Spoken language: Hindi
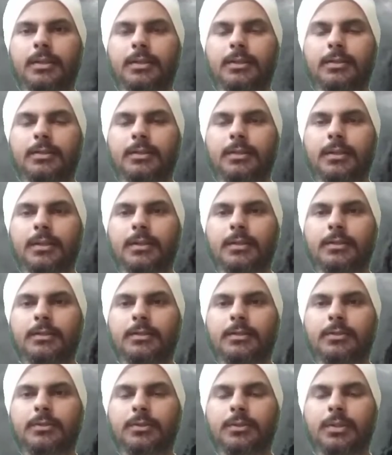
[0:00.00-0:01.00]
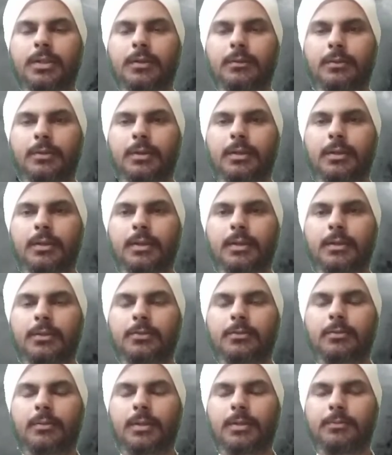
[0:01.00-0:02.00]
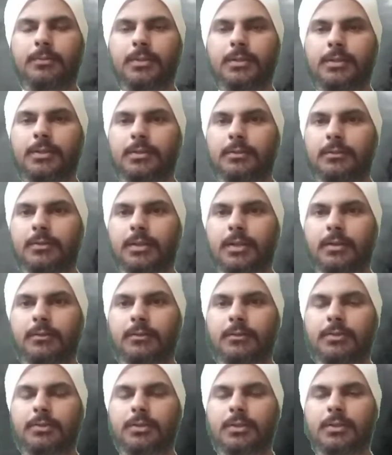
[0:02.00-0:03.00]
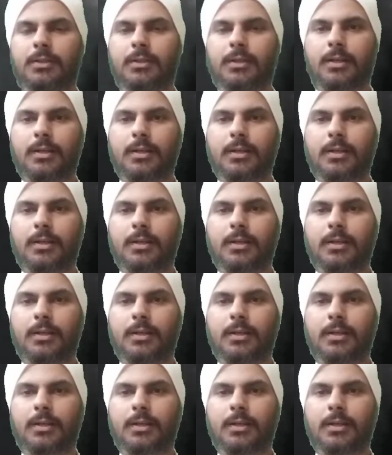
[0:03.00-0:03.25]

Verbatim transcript: इर्द गिर्द जो नवग्रह हैं जो हमारी पृथ्वी है वो चक्र